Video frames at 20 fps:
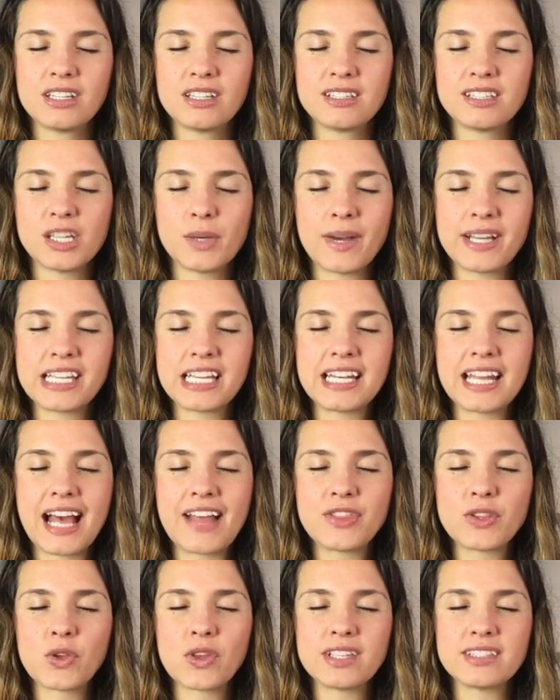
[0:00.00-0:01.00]
Se va
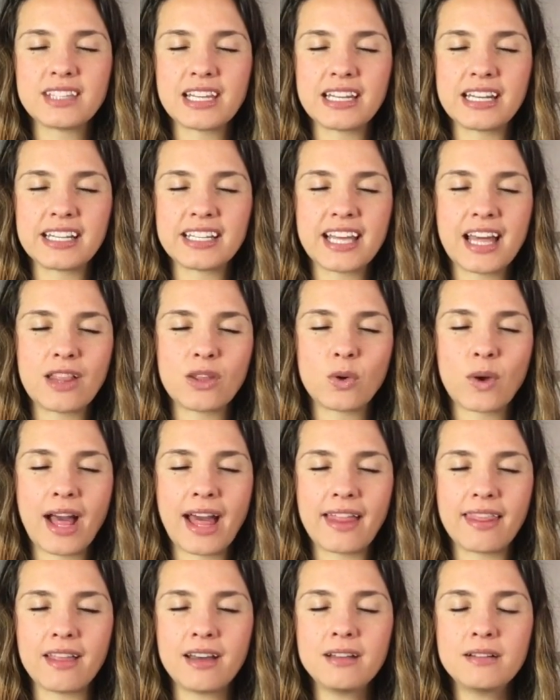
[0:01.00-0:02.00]
llenando de esta energía
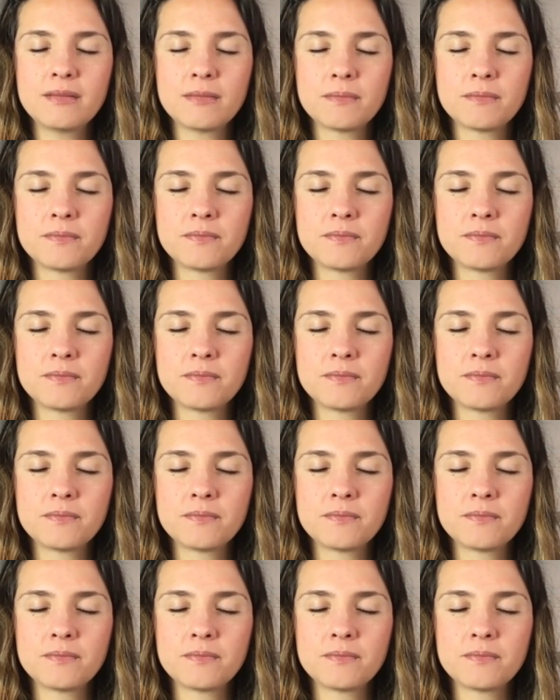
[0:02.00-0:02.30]
dorada